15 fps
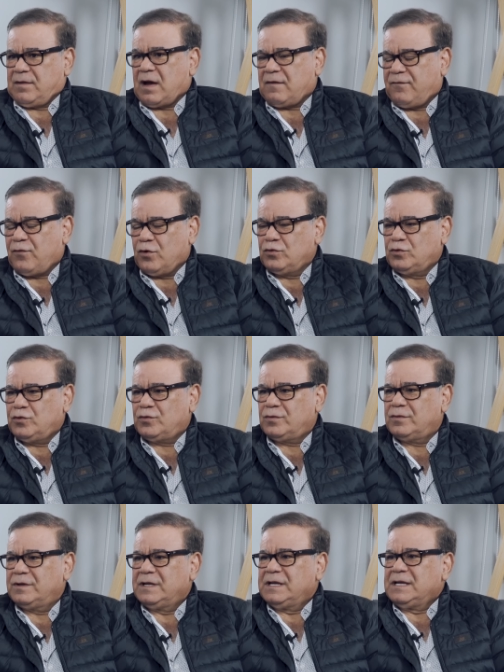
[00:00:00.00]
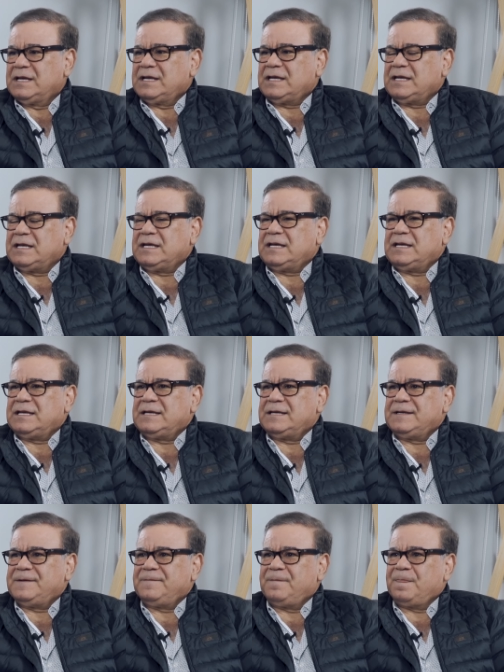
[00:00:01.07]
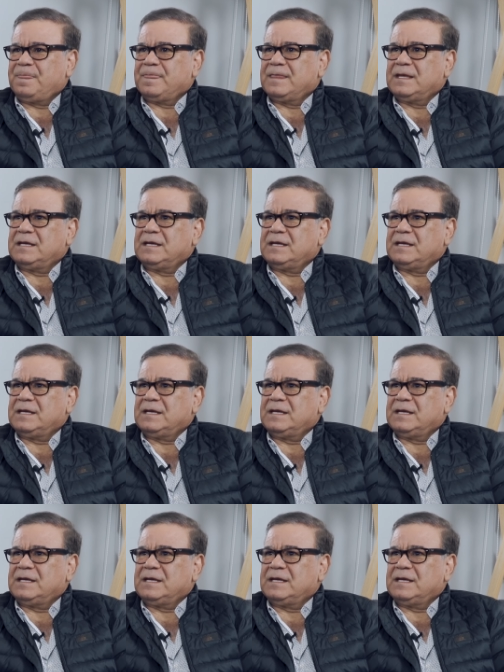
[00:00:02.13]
a fondo y